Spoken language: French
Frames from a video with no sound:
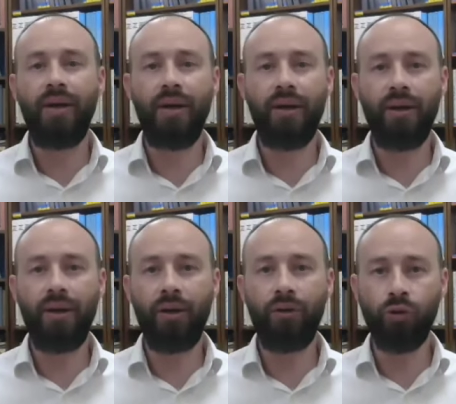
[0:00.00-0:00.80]

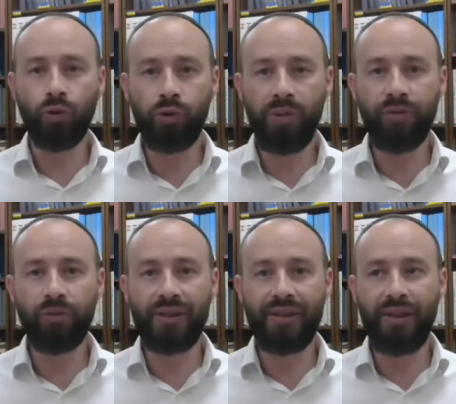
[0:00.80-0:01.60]
de non-juifs qui
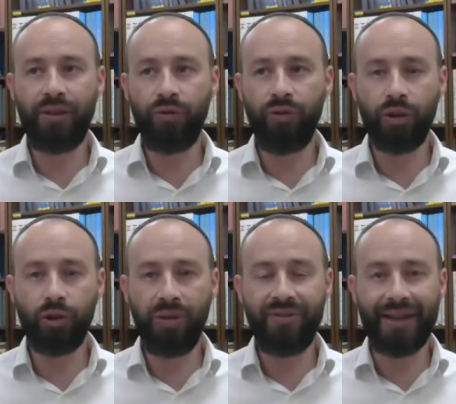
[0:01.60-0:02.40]
ont décidé de devenir
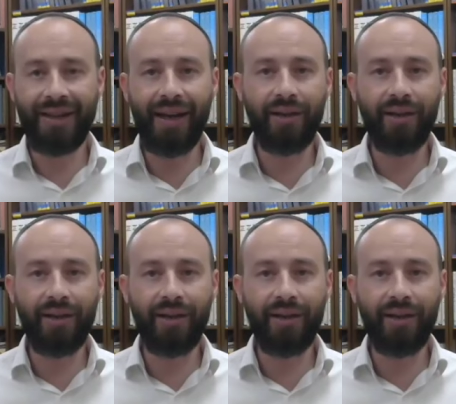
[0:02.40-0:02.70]
juifs, c'est clair.